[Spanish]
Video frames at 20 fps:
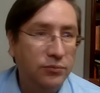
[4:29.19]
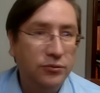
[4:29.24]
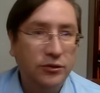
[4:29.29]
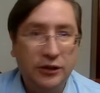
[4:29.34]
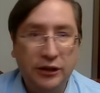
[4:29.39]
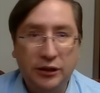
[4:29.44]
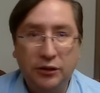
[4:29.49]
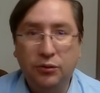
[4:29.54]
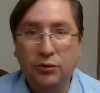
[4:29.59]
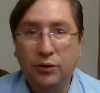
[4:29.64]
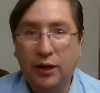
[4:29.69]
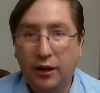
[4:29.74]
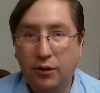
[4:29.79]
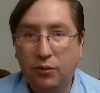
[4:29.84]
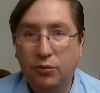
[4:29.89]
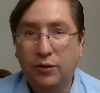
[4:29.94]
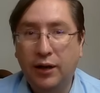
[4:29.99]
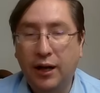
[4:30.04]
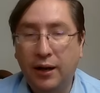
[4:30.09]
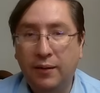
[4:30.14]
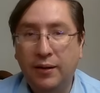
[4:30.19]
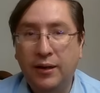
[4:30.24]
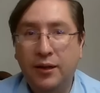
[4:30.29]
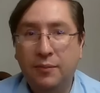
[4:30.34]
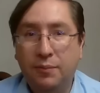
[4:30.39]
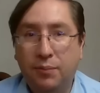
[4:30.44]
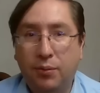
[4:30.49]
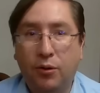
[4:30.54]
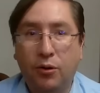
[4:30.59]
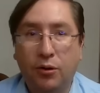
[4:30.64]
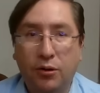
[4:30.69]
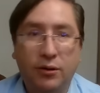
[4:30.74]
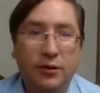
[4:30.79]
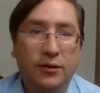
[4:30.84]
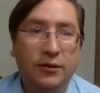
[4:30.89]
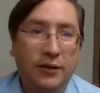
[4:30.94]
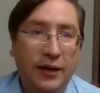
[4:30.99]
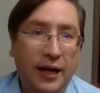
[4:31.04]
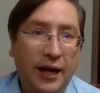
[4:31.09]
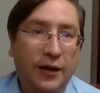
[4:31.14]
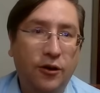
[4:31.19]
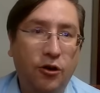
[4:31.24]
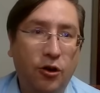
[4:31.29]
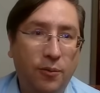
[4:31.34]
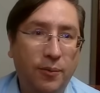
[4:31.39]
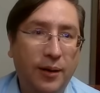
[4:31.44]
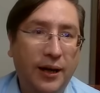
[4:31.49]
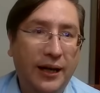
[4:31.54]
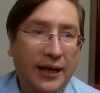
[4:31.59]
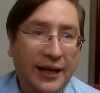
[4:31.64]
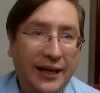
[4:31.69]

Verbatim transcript: sin duda alguna, por la enorme